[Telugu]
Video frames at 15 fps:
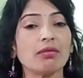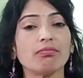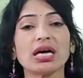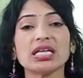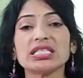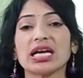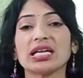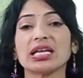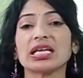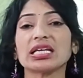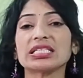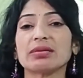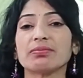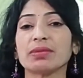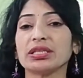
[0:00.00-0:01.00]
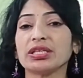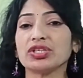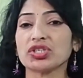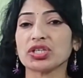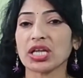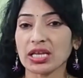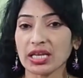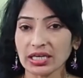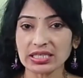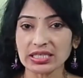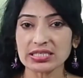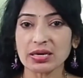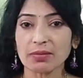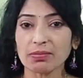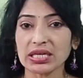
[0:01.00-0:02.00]
మా ఛానల్కి సంబంధించిన
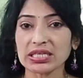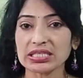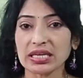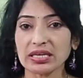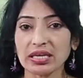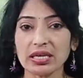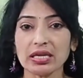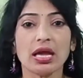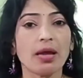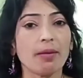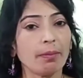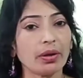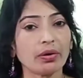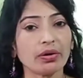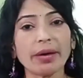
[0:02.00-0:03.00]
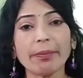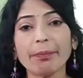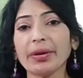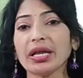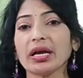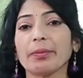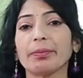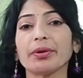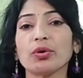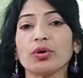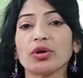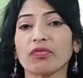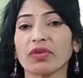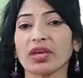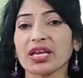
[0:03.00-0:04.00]
లేటెస్ట్ అప్డేట్స్ అన్ని మీకు ఎప్పటికప్పుడు
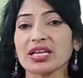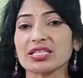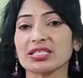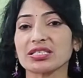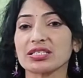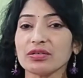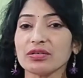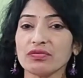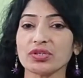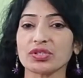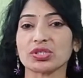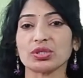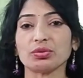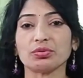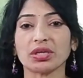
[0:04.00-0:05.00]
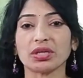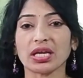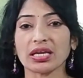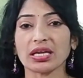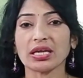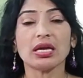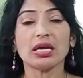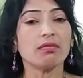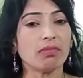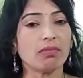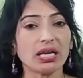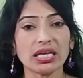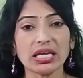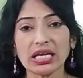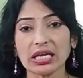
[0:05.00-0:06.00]
నోటిఫికేషన్స్ వస్తూ ఉంటాయి
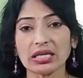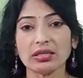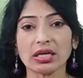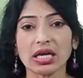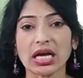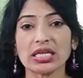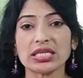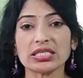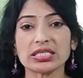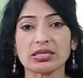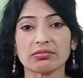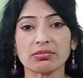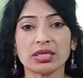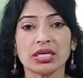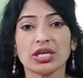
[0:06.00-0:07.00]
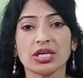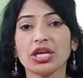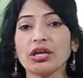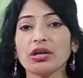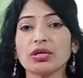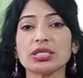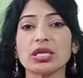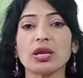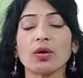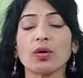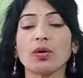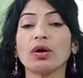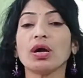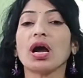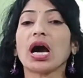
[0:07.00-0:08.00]
మరి ఇంకెందుకు ఆలస్యం ఈ రోజుల్లో
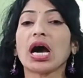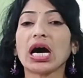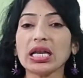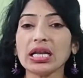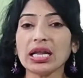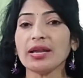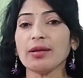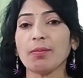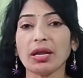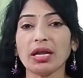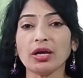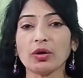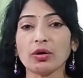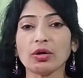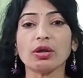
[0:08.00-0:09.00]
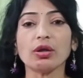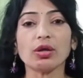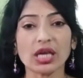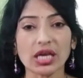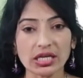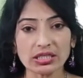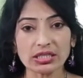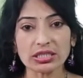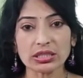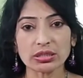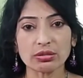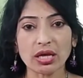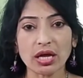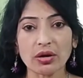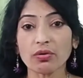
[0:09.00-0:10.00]
ఆన్లైన్ పెళ్లి కొడుకులు ఏం
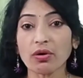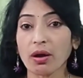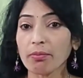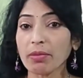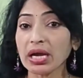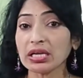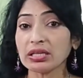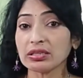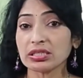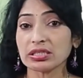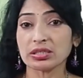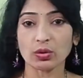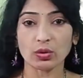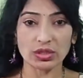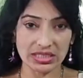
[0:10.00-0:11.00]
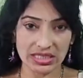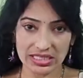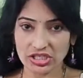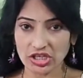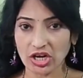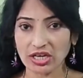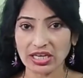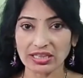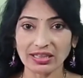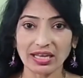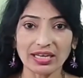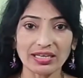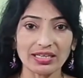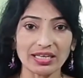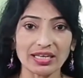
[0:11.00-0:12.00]
చేస్తున్నారు అమ్మాయిలు తీసుకోవాల్సిన
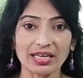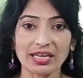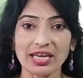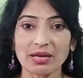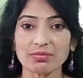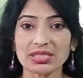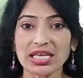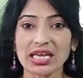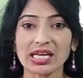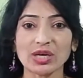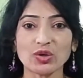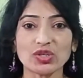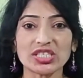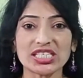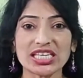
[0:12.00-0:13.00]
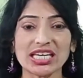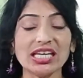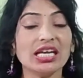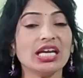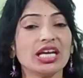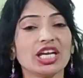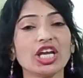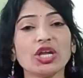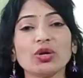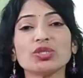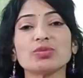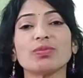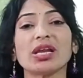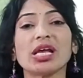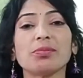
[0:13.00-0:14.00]
జాగ్రత్తలేంటి అనే అంశాల గురించి ఈ రోజు
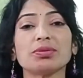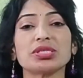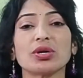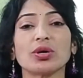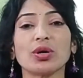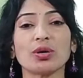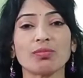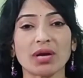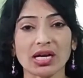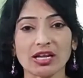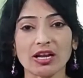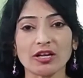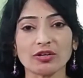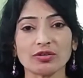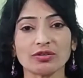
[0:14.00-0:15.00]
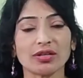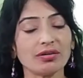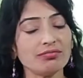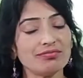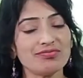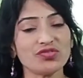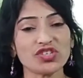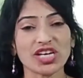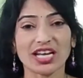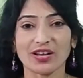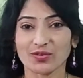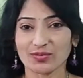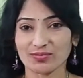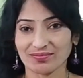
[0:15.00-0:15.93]
మన ఎపిసోడ్లో మాట్లాడుకుందాం చలో